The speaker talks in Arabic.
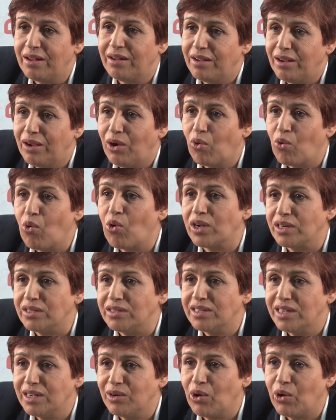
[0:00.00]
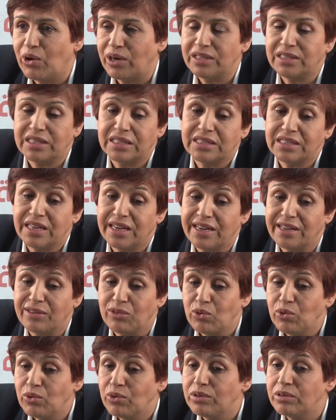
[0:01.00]
آه، حقوق النساء وحرية النساء
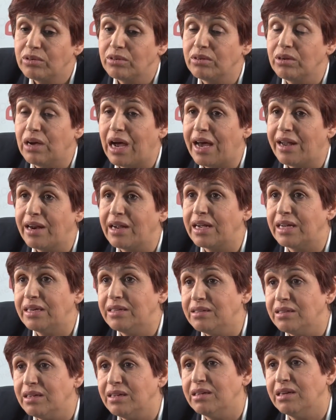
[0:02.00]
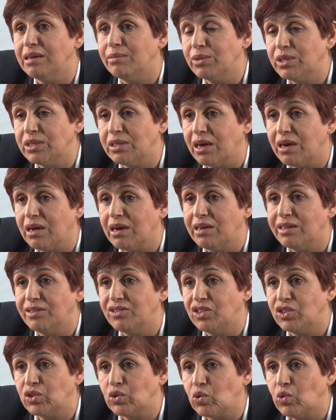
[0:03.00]
دونك حركة نسائية مستقلة
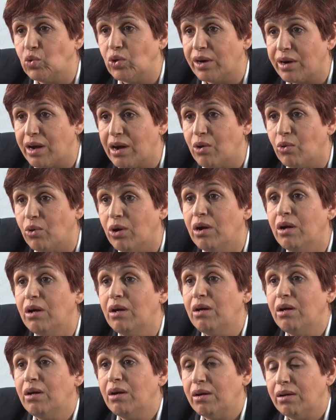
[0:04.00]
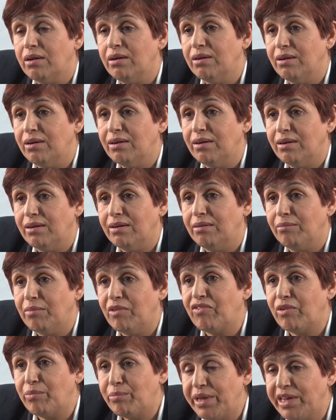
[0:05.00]
تجي تقول راهو آه،
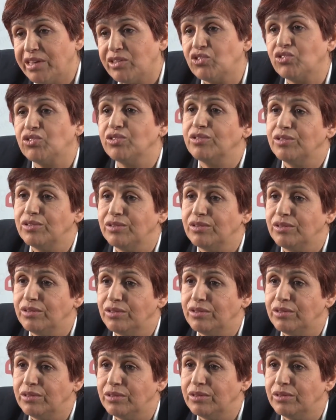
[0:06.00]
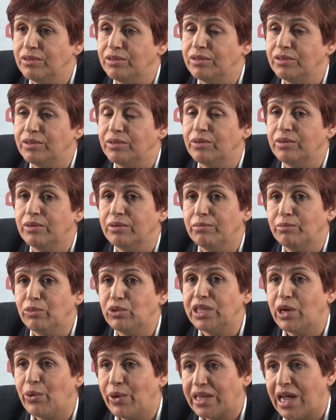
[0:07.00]
ما فماش
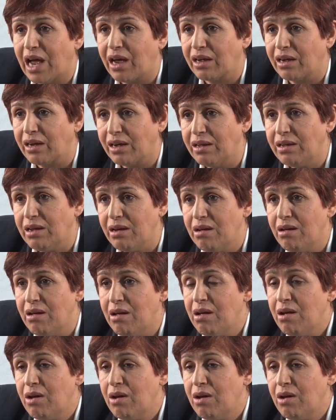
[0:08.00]
مساواة حقيقية